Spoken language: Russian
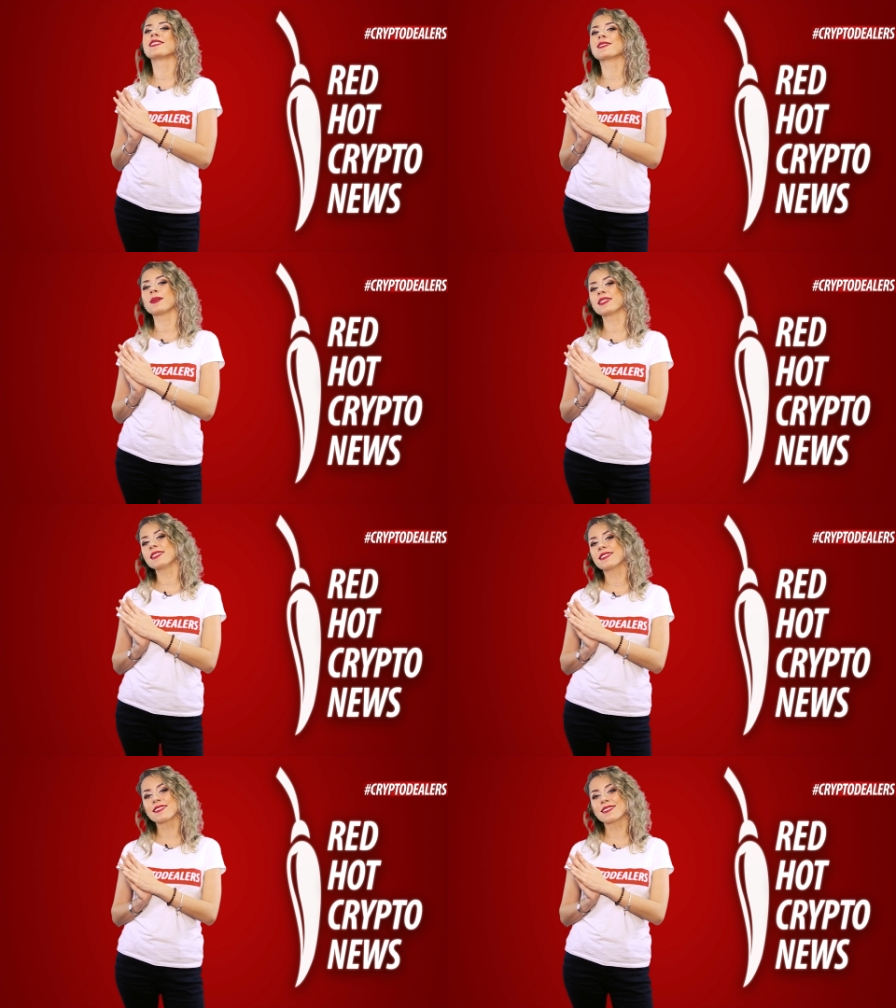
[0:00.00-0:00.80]

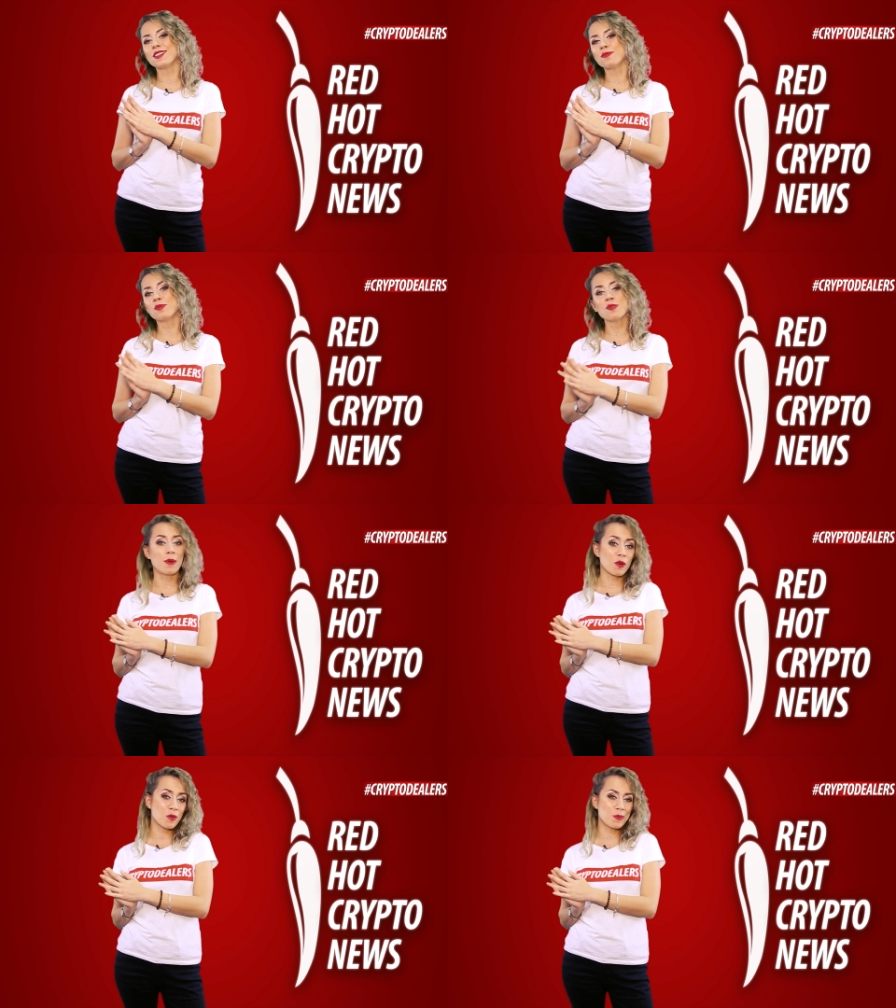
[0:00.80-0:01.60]
расплатиться за любую
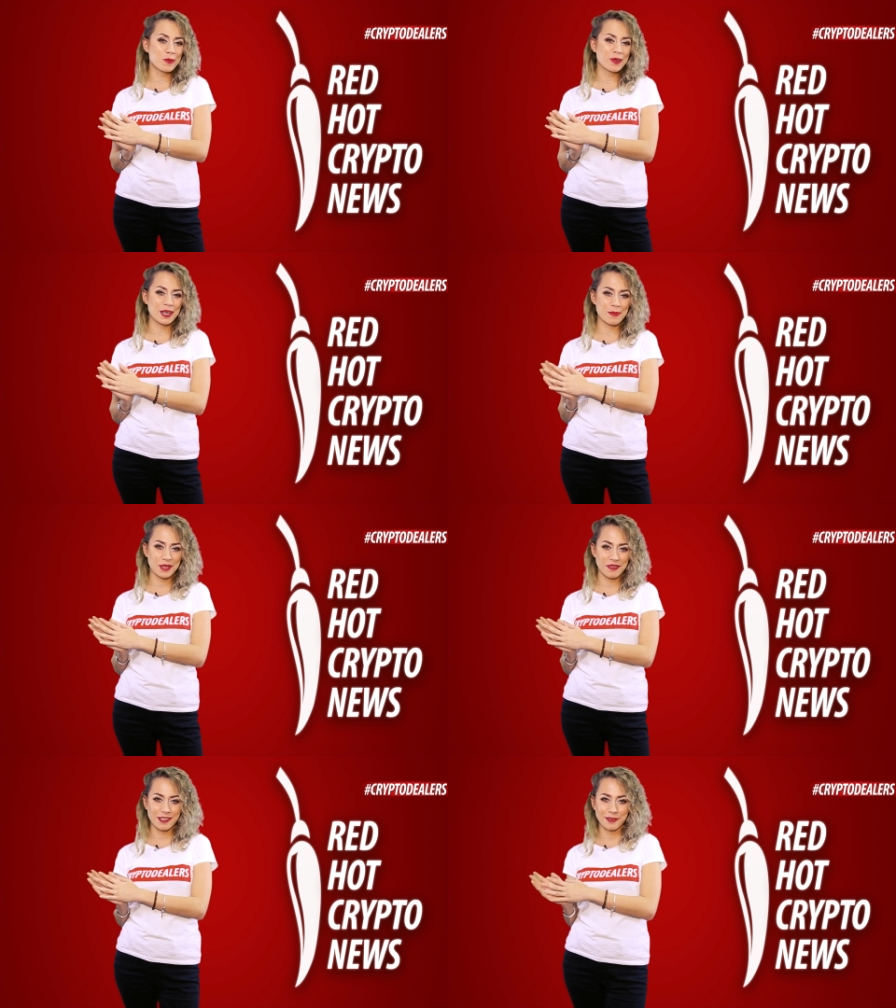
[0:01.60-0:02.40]
покупку
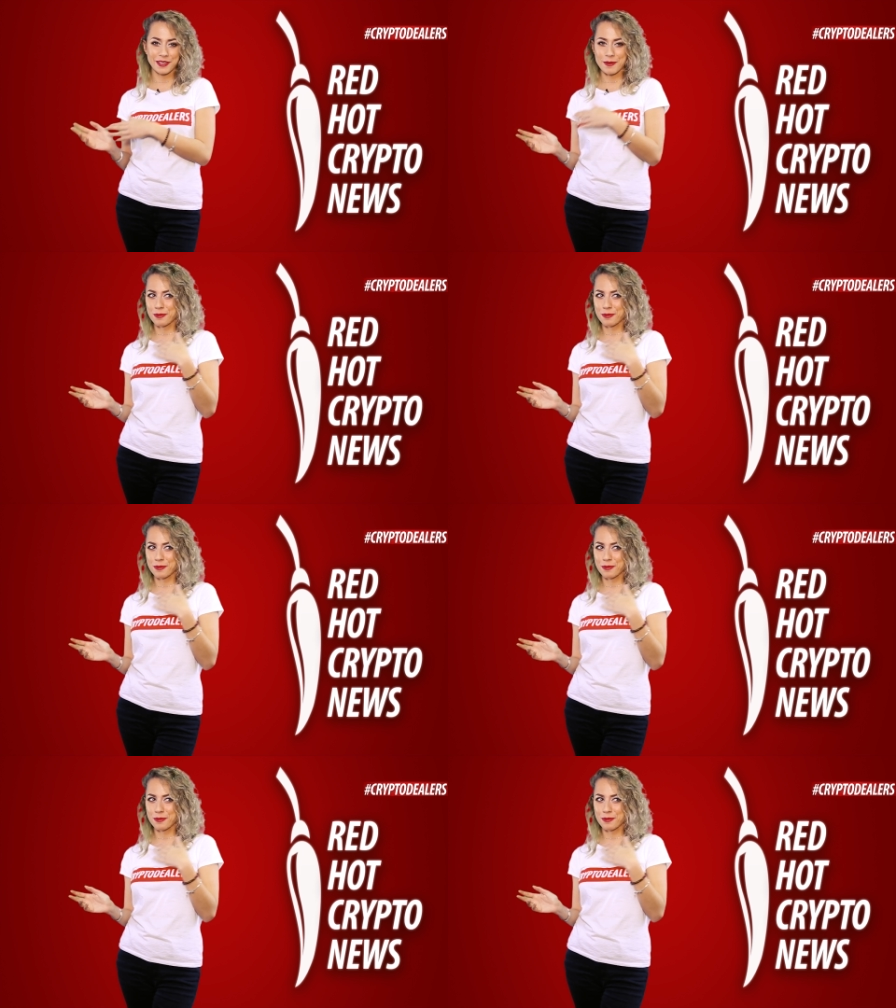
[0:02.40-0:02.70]
криптовалютой.